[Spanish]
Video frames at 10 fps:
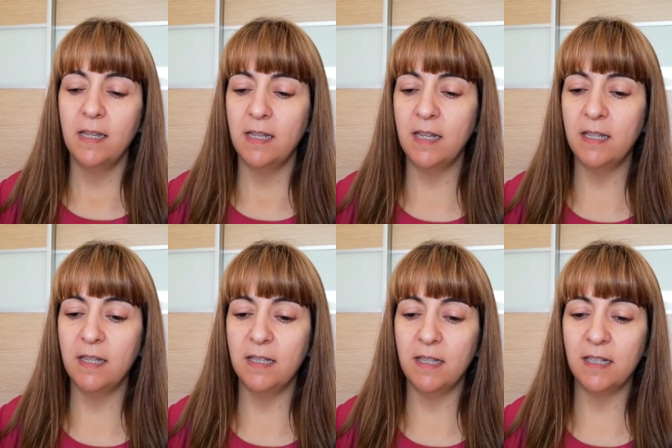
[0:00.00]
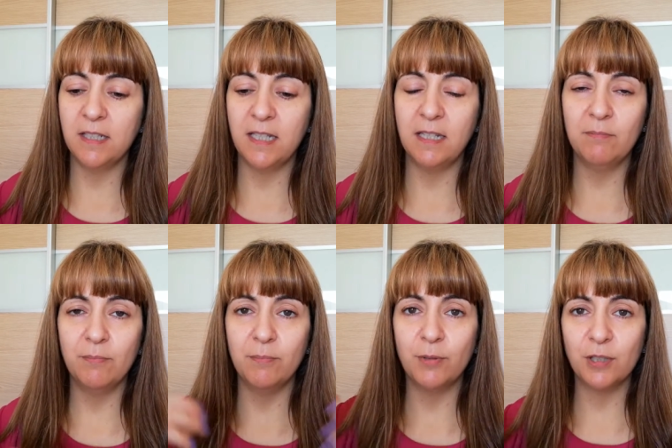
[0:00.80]
Y
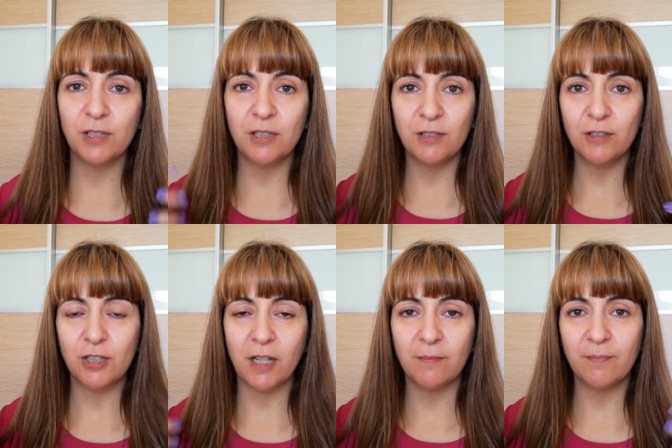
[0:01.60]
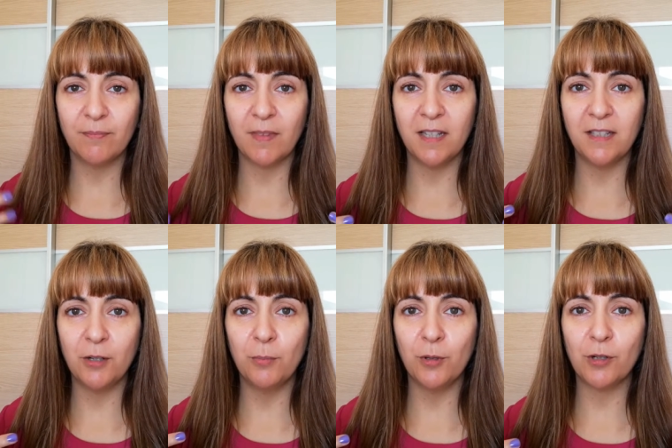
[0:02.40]
así, pues no sé,
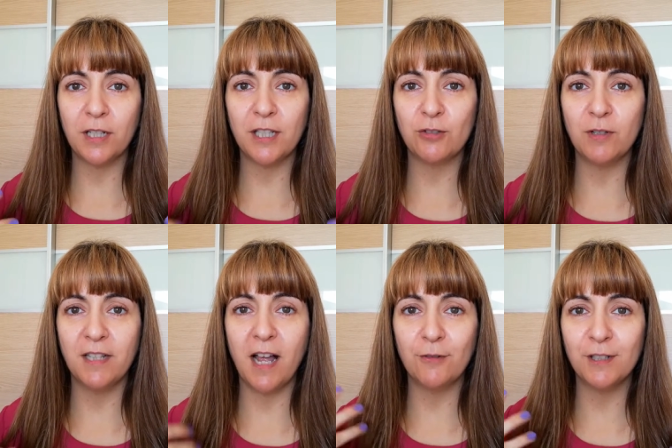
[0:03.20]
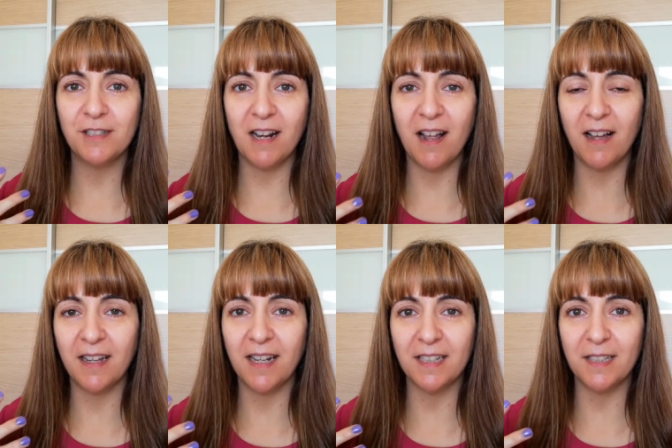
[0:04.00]
dar un poco rienda suelta a nuestra
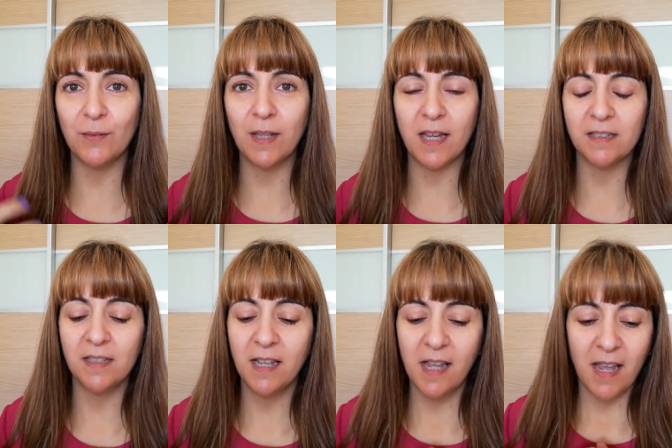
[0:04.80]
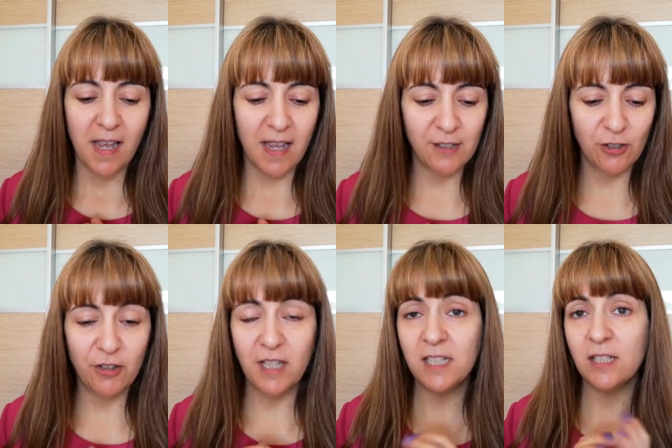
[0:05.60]
creatividad.
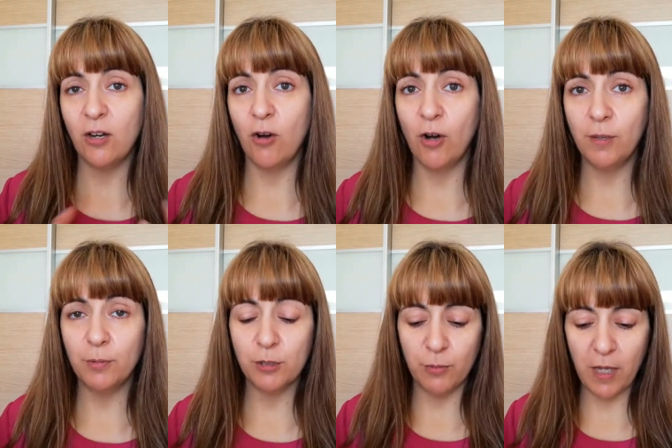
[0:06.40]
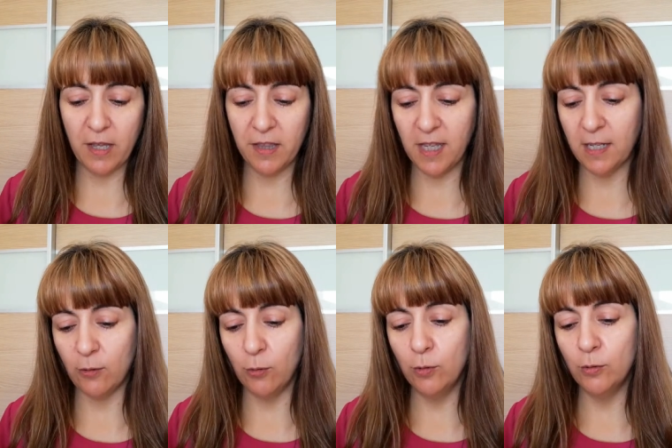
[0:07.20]
Entonces, hoy pues voy a hacer
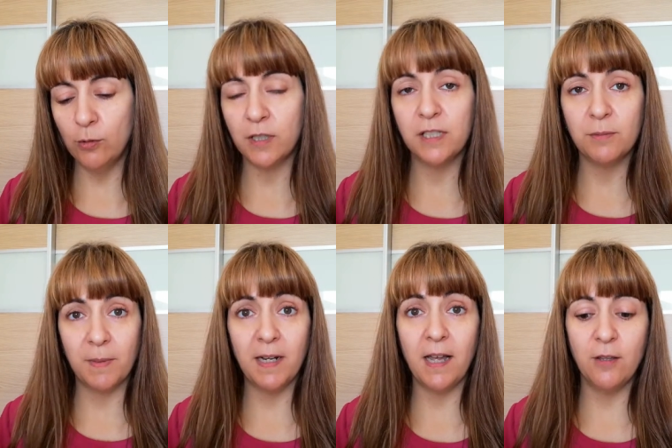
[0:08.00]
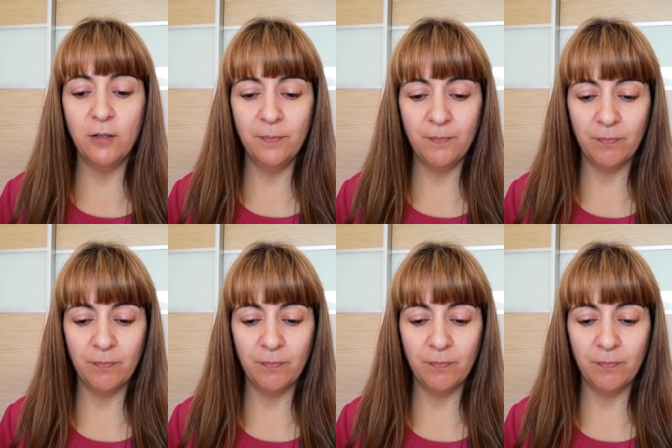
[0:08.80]
un look inspirado